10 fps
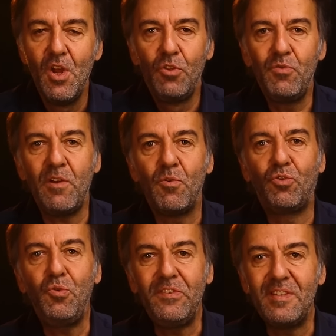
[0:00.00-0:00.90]
Nous allons
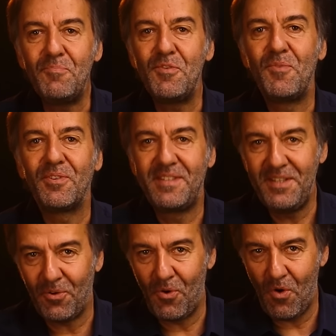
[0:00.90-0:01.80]
tout simplement
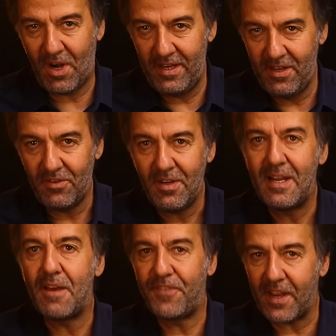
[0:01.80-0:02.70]
dire au client
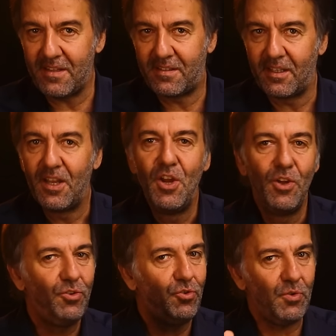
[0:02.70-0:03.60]
la vérité,
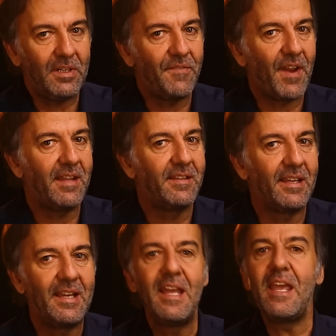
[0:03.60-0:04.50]
toute la
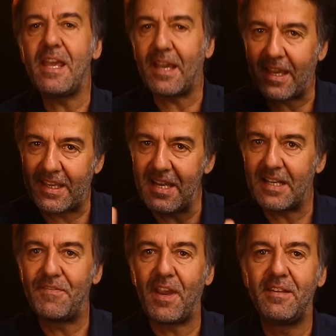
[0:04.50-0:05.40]
vérité et rien que
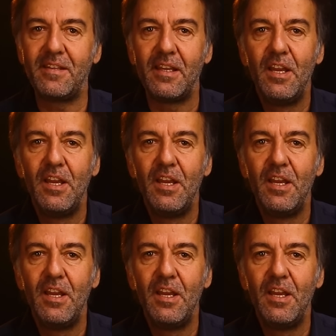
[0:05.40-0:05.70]
la vérité.